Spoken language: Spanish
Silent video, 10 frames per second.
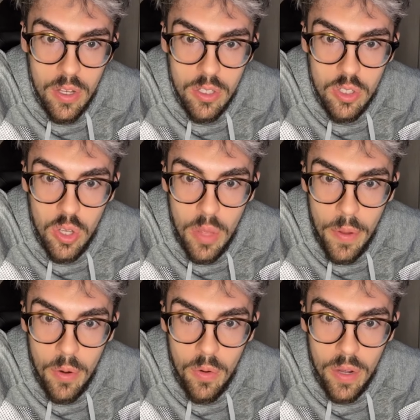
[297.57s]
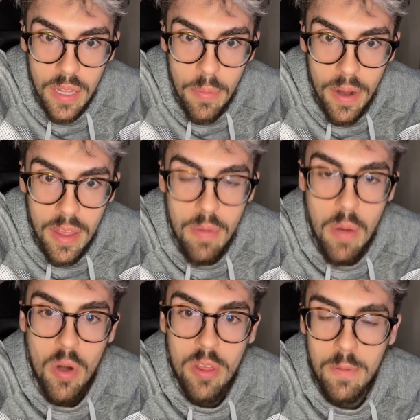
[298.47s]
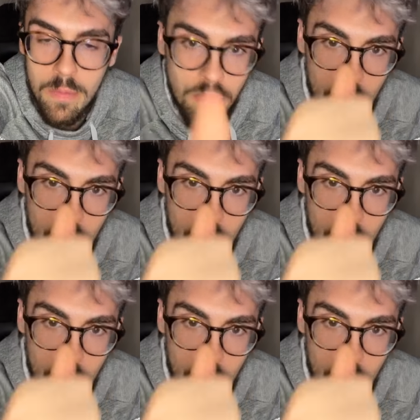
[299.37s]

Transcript: Soy de Perú, ¿qué te parece el almuerzo?